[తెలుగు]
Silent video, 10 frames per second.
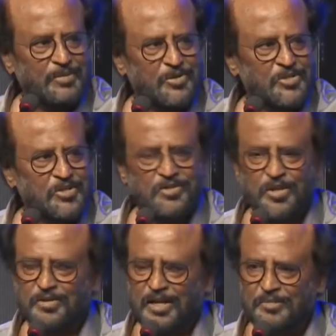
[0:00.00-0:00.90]
ప్రొడ్యూస్
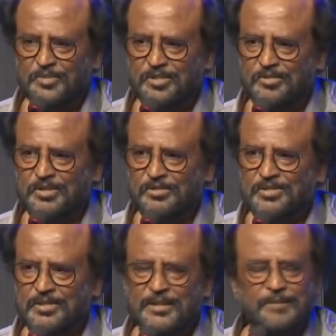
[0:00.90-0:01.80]
చేస్తున్నారు కాలా పిక్చర్ ఉంది
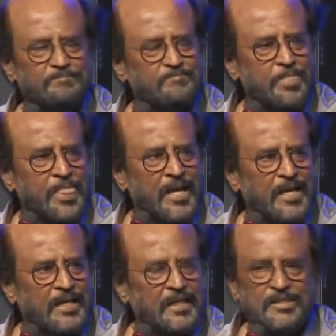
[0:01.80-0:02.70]
వచ్చింది
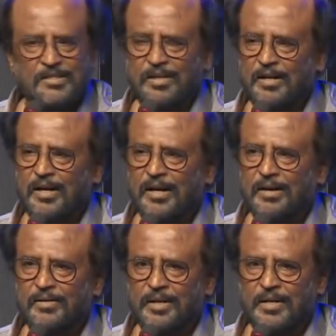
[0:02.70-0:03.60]
ఇది చాలా
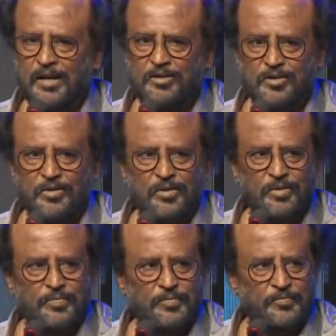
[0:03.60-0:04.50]
ఈ ఆడియో
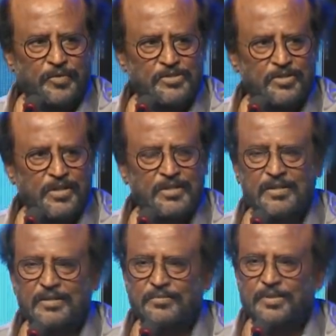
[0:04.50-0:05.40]
ఫంక్షన్ ఏంటంటే